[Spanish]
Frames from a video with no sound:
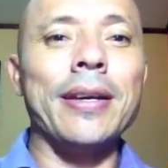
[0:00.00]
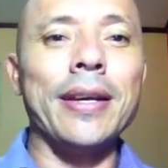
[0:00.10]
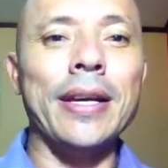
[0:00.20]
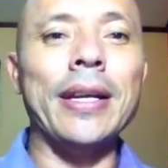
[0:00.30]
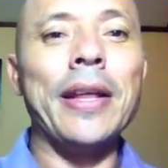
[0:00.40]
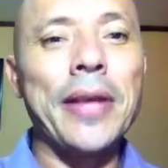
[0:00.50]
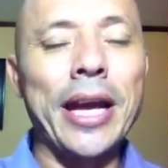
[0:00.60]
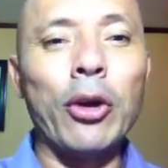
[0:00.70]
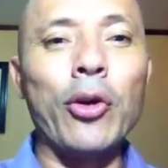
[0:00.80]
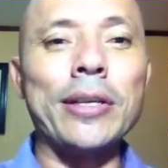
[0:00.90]
Y, le
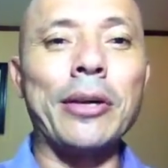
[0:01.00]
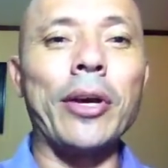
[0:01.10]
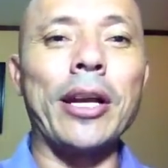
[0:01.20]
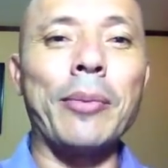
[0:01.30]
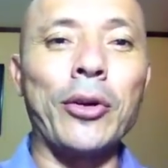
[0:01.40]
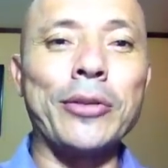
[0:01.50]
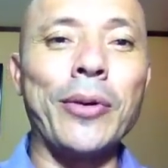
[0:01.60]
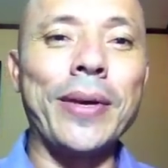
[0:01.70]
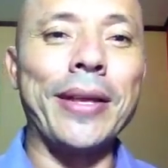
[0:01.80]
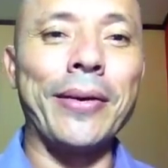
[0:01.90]
dije que lo iba a saludar en el
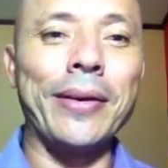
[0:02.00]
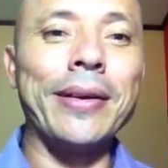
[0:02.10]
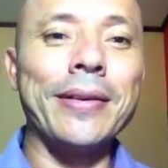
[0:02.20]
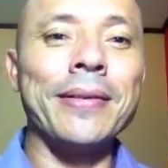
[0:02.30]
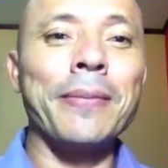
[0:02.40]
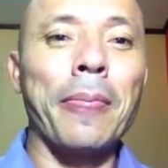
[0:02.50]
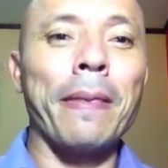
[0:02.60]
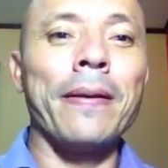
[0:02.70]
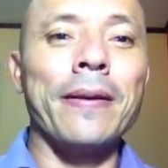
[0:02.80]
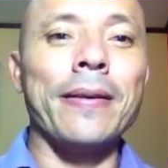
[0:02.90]
próximo video,
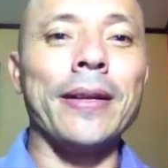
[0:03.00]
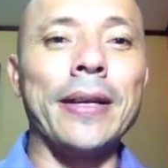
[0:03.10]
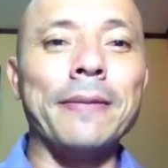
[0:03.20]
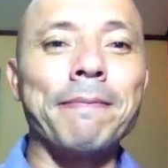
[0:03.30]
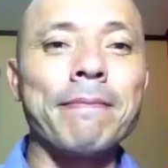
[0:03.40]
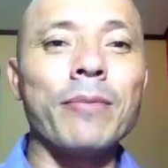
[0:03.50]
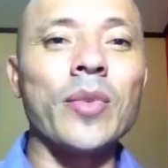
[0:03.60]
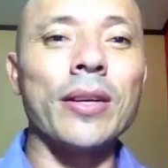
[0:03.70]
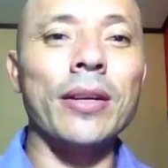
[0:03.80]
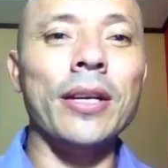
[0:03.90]
¿verdad?
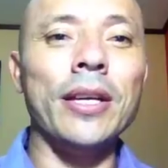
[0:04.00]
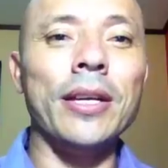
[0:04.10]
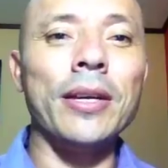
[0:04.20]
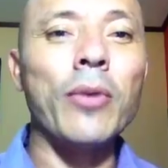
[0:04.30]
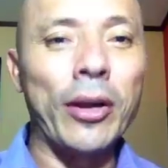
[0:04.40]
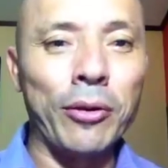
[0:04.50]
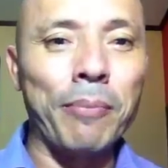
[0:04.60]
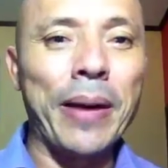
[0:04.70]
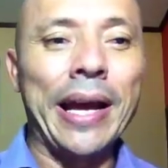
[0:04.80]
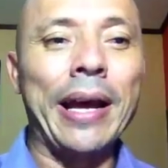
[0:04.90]
Y, bueno,
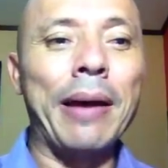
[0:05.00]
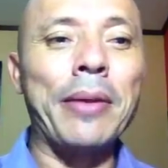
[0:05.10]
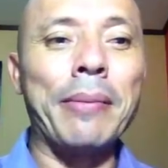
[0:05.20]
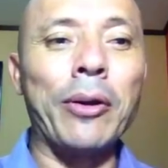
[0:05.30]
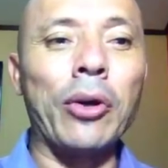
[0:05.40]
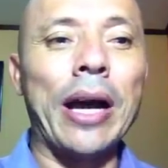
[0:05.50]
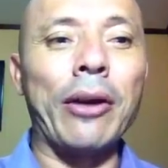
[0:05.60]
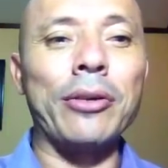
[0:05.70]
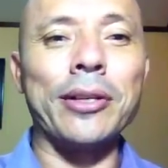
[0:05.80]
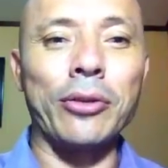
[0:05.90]
para mi hermano
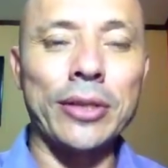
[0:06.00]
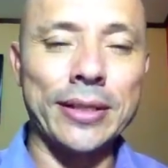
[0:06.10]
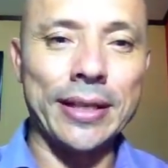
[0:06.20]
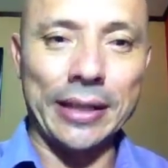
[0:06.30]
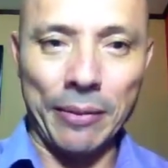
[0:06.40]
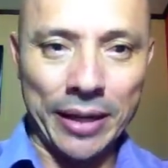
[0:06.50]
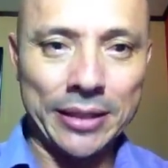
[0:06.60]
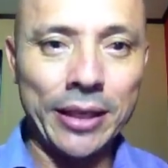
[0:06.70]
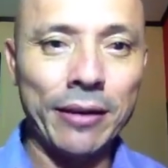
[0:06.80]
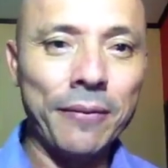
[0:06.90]
Carlos entonces hasta
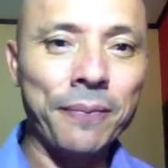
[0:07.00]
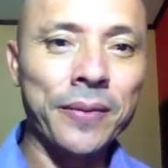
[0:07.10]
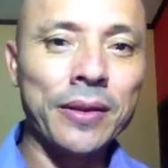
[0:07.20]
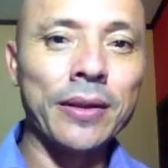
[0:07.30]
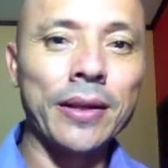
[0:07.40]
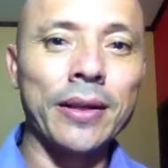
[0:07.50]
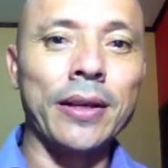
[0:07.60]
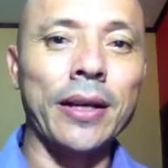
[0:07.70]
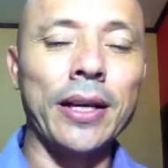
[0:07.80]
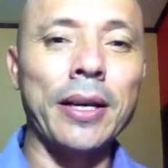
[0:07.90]
Brasil
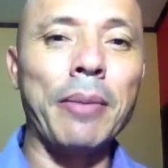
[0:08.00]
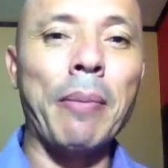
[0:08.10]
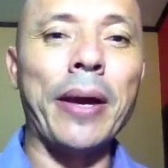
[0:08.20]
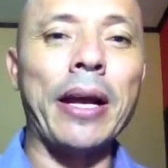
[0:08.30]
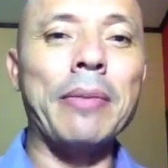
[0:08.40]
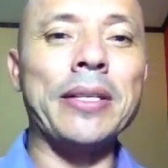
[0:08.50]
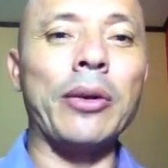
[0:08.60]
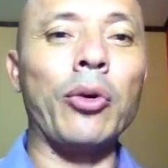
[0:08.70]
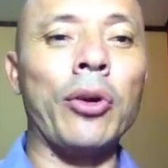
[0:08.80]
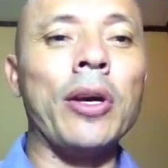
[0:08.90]
eh, va para él mi
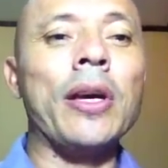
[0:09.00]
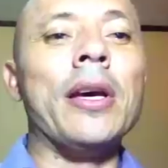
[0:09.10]
saludo.